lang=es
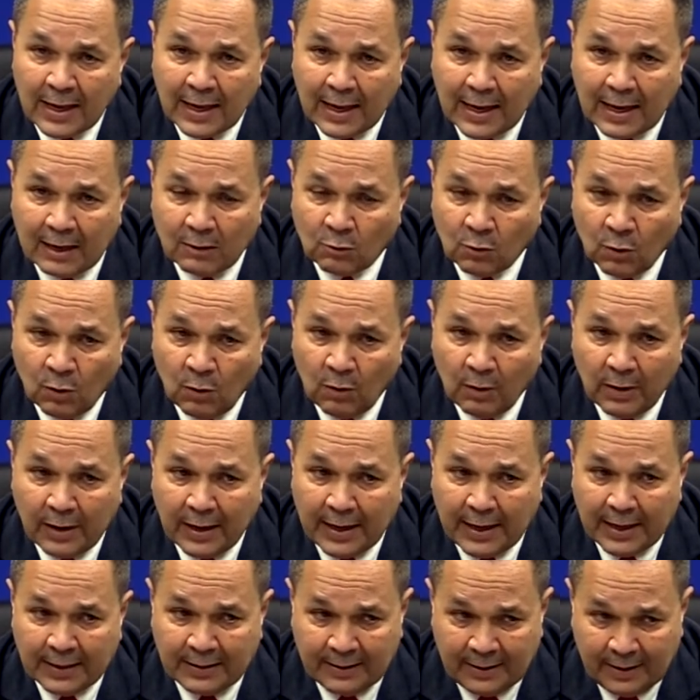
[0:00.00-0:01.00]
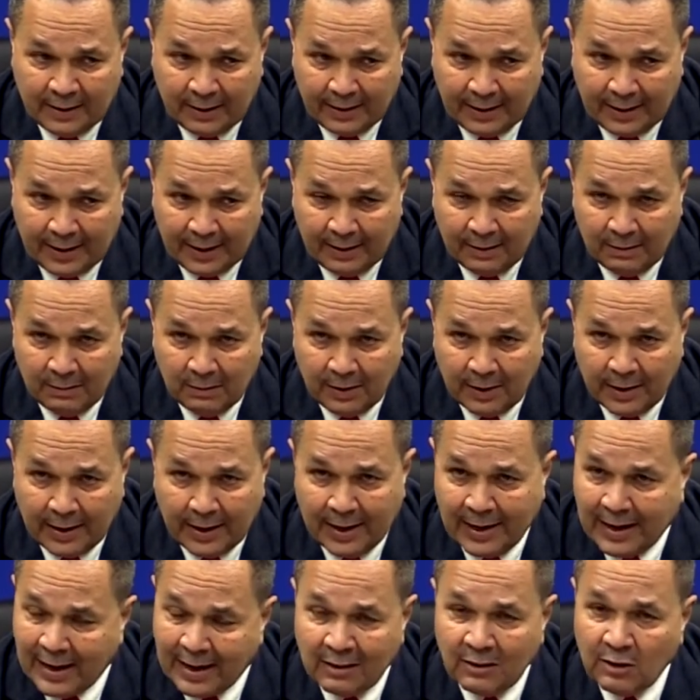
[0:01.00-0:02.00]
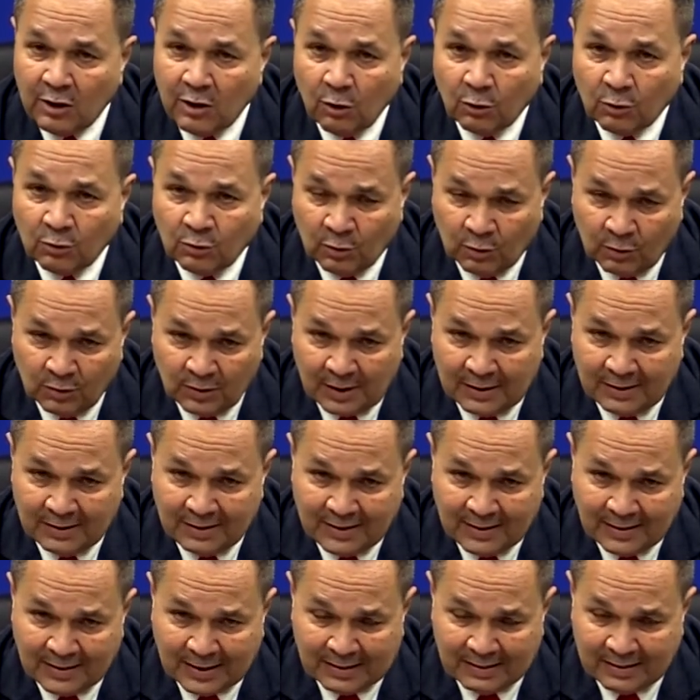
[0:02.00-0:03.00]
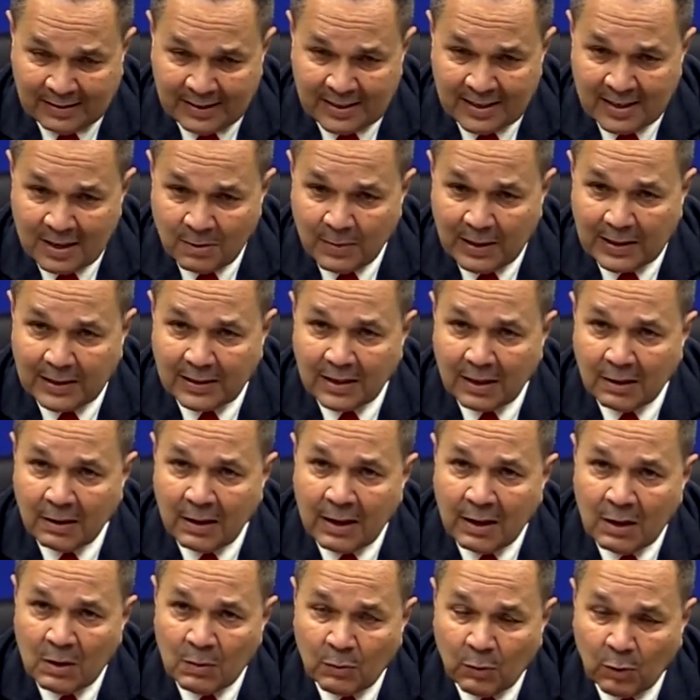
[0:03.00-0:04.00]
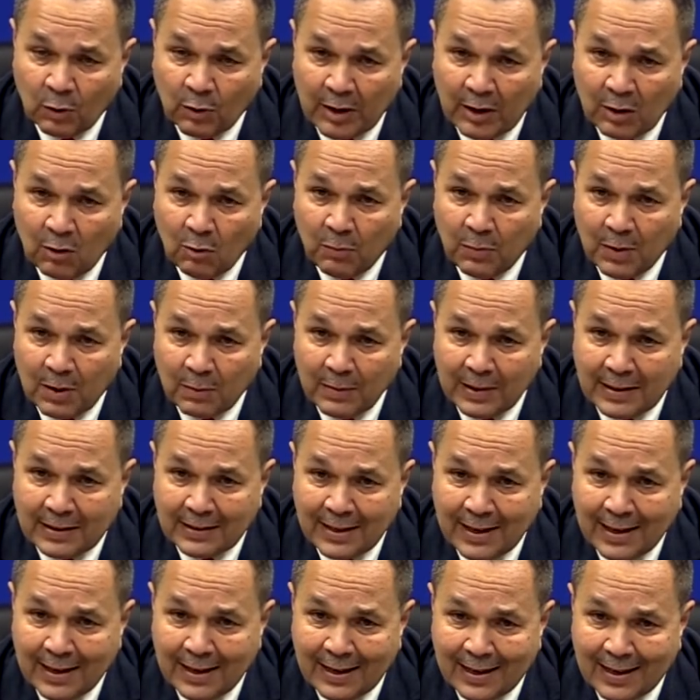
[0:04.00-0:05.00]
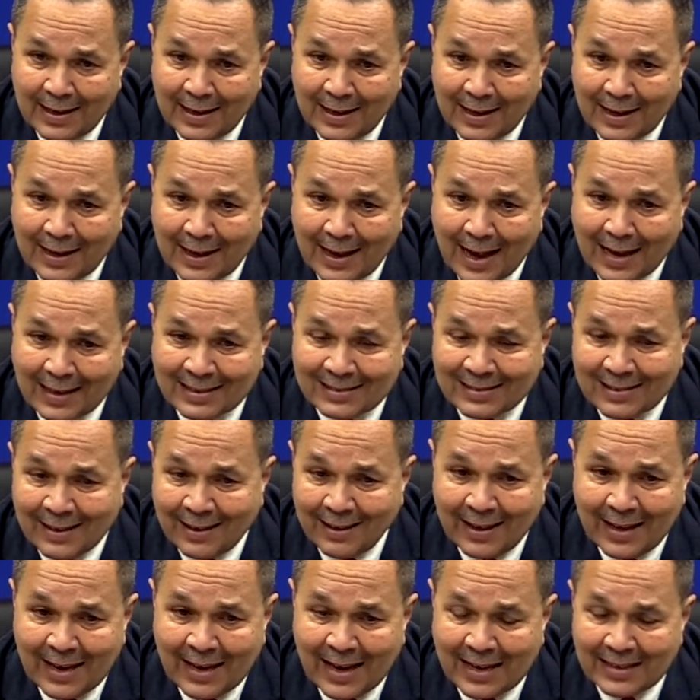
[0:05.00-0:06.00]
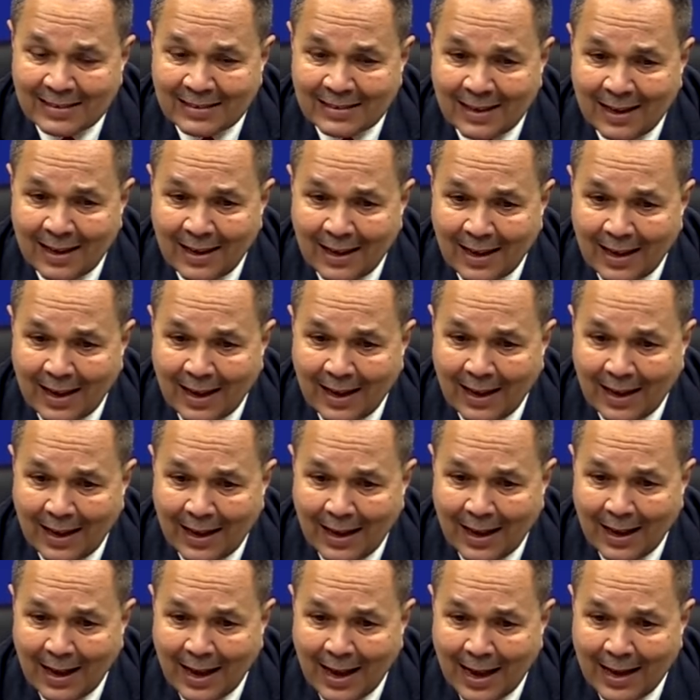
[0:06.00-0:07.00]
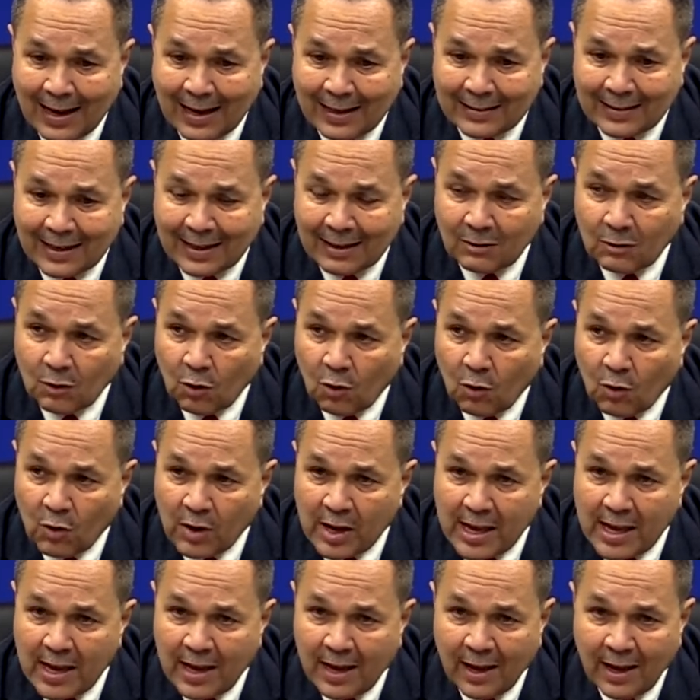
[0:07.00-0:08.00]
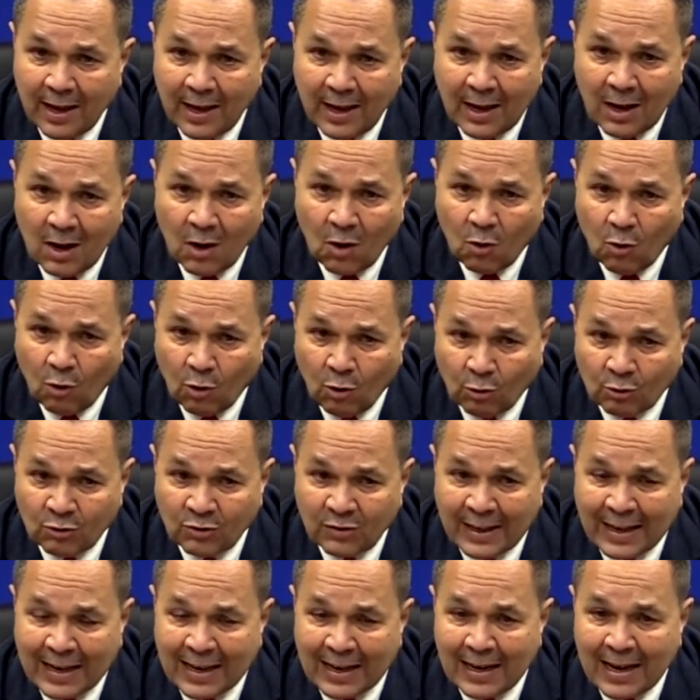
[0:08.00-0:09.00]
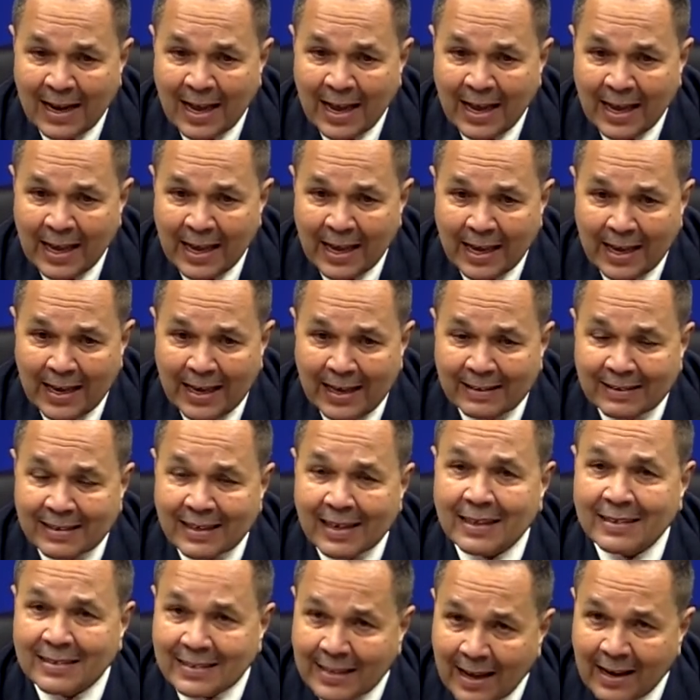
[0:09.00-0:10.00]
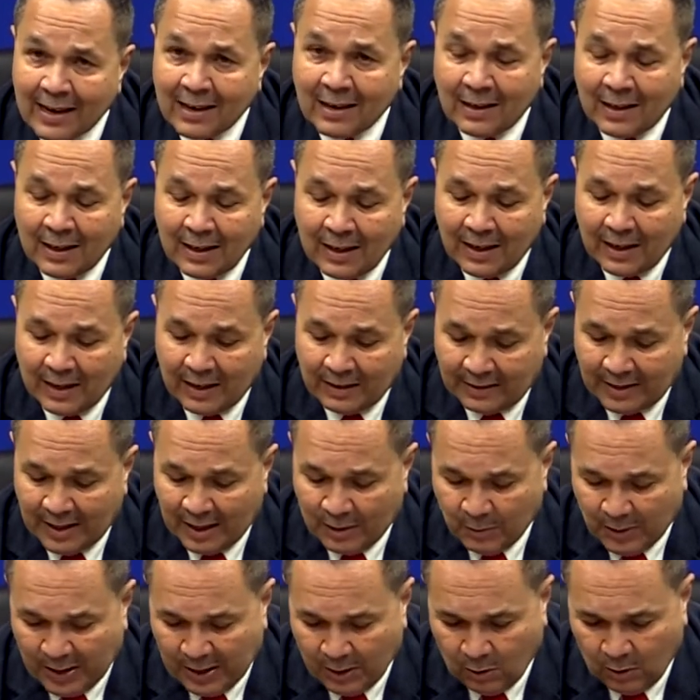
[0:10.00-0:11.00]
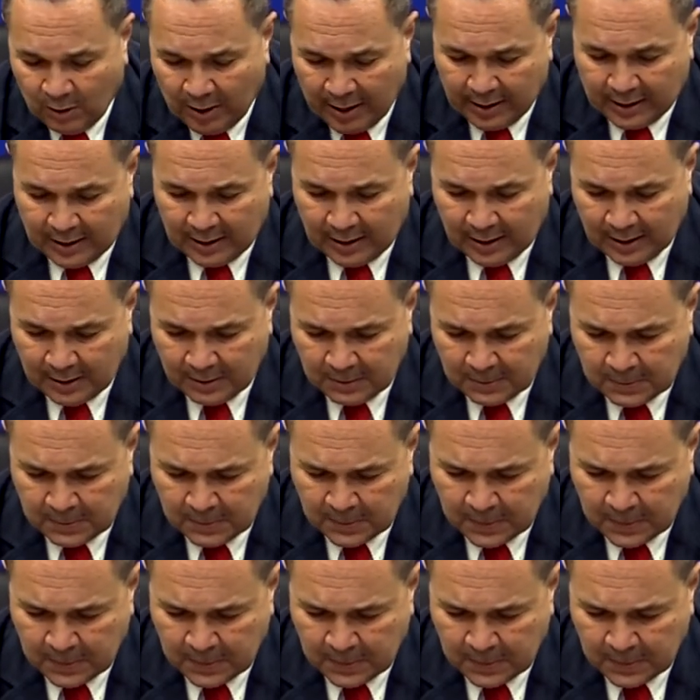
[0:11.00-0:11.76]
Eso este, es, grandioso, sencillamente, porque nos permite acceder a, esa, a la tecnología conocerla y tratar de mejorarla.